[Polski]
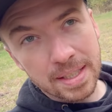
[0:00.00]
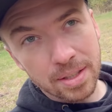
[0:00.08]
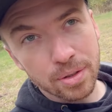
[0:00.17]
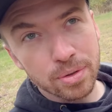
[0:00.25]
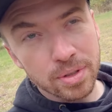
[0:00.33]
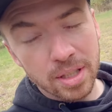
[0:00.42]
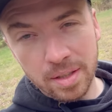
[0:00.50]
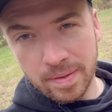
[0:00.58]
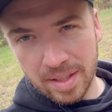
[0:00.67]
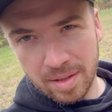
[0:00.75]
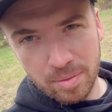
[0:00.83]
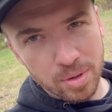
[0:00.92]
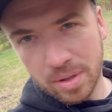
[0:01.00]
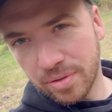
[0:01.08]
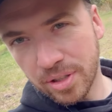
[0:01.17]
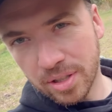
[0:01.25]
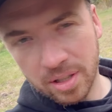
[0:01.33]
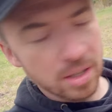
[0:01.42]
no to już wtedy będę mógł
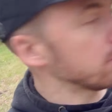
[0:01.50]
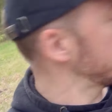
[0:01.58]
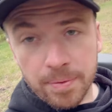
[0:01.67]
wszystko robić.